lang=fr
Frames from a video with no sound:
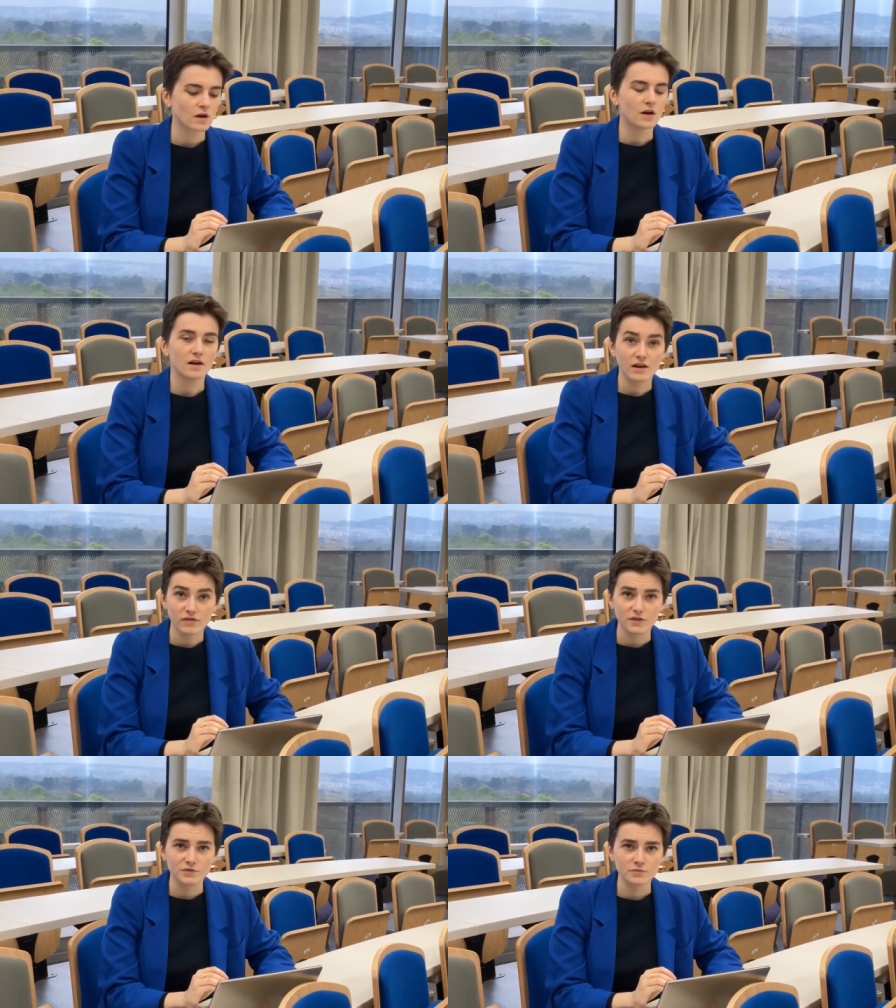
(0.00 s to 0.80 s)

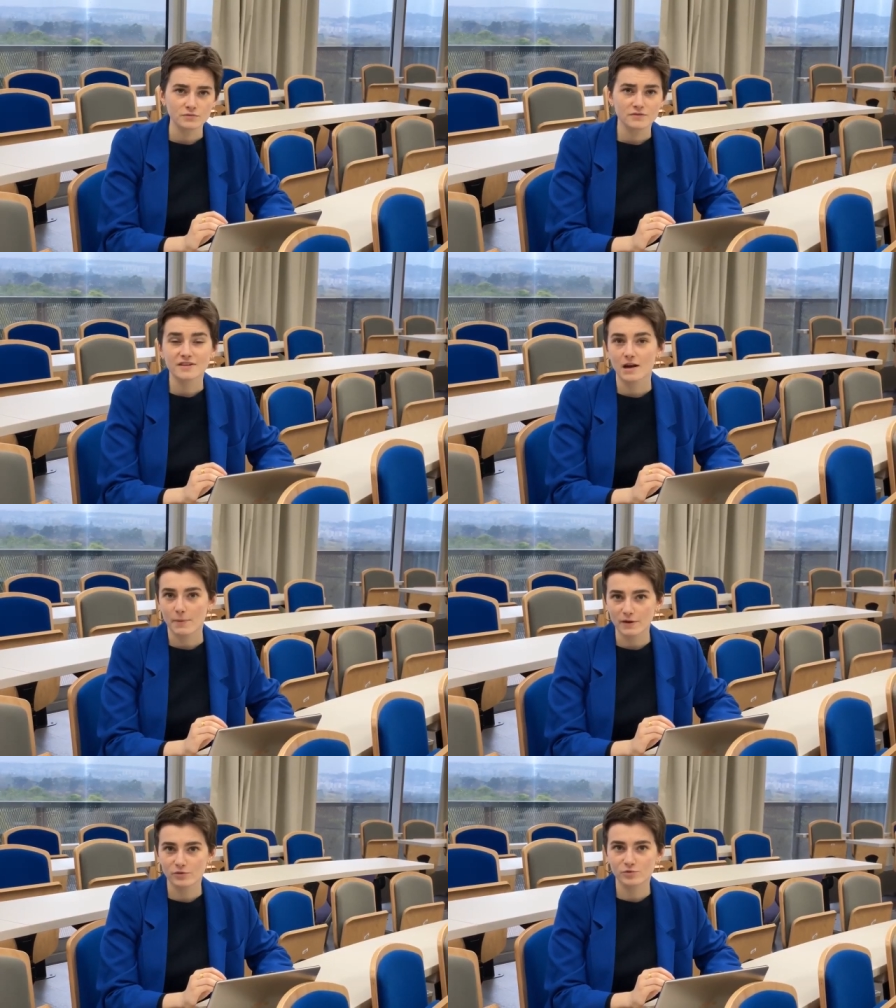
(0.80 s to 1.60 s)
L'inflation, c'est la
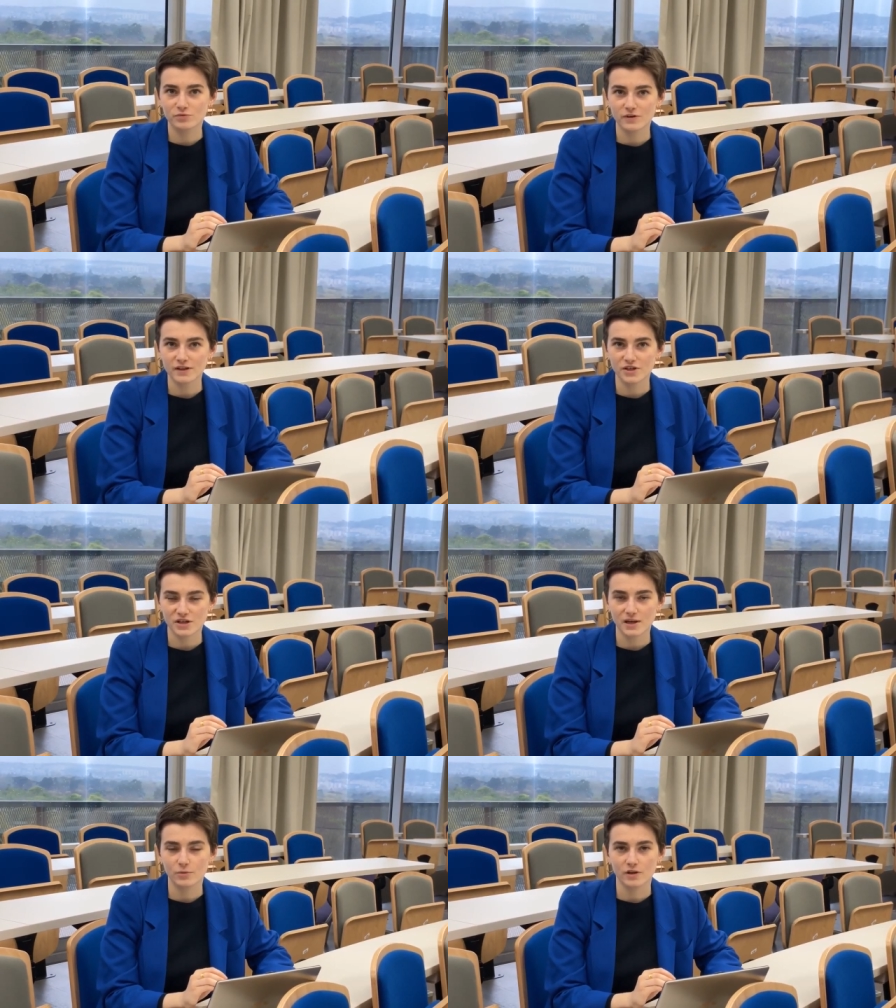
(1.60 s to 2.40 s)
perte du pouvoir d'achat
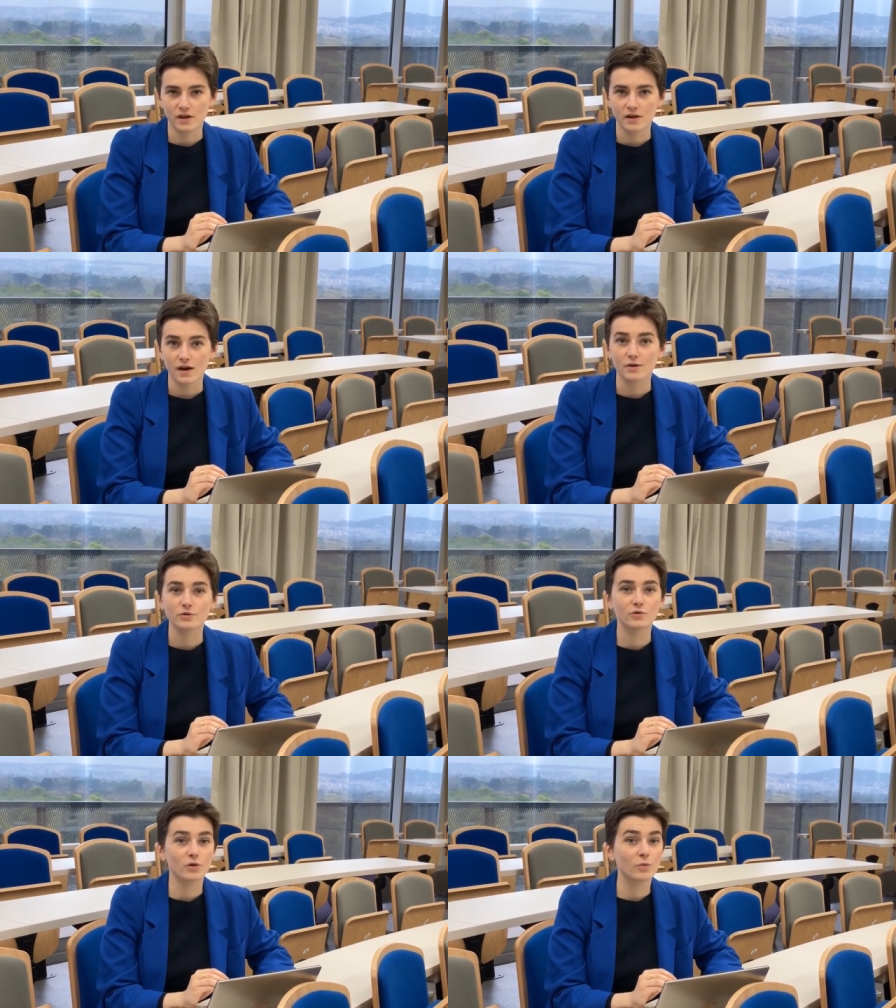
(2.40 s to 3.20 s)
de la monnaie à cause
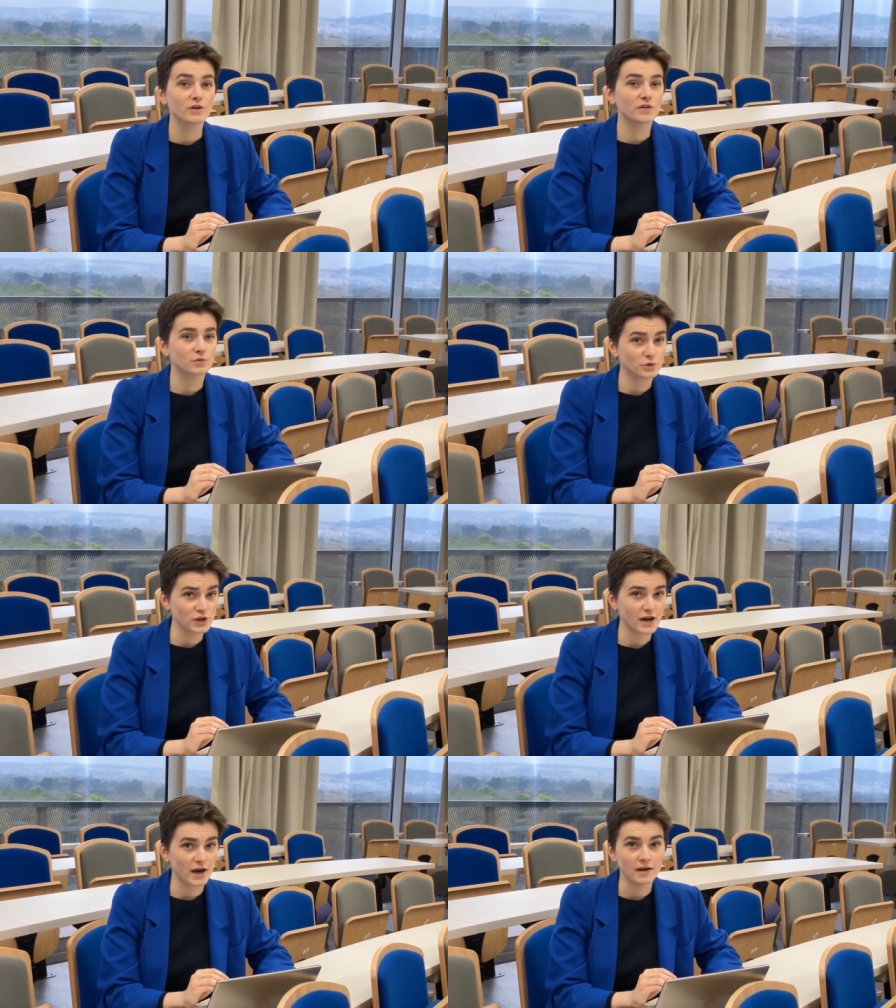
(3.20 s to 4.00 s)
de l'augmentation
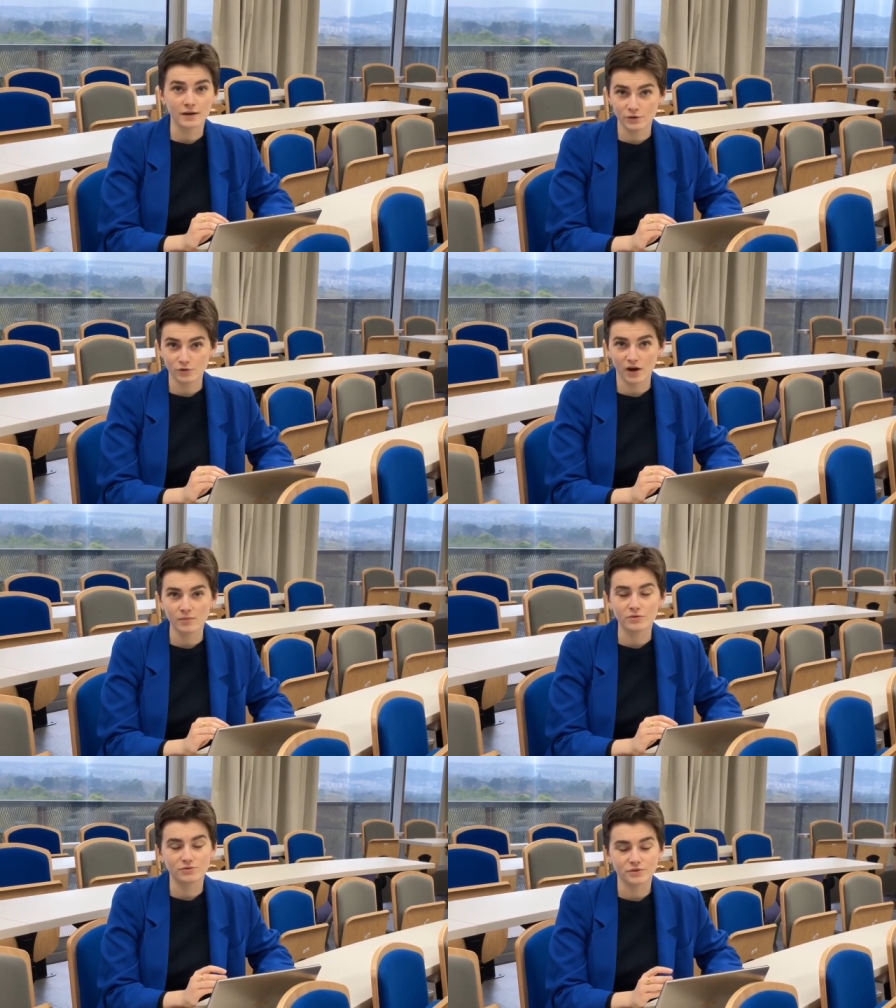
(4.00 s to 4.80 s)
générale et
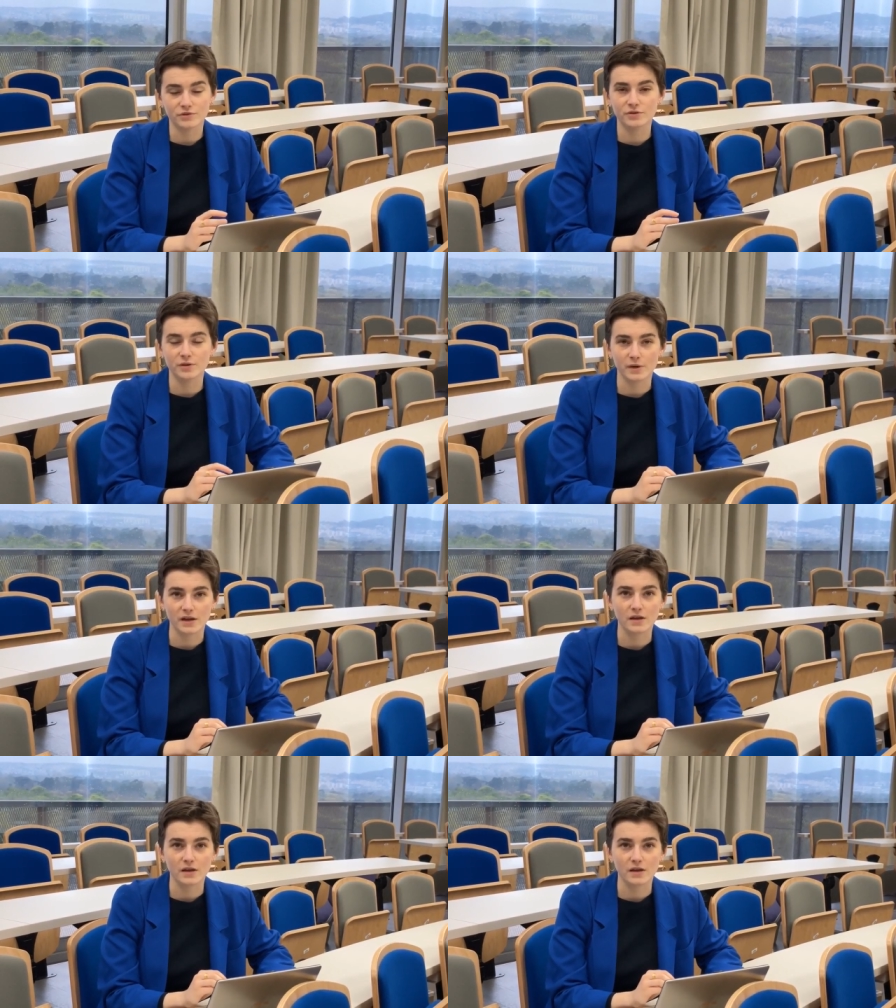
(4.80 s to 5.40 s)
durable du niveau des prix.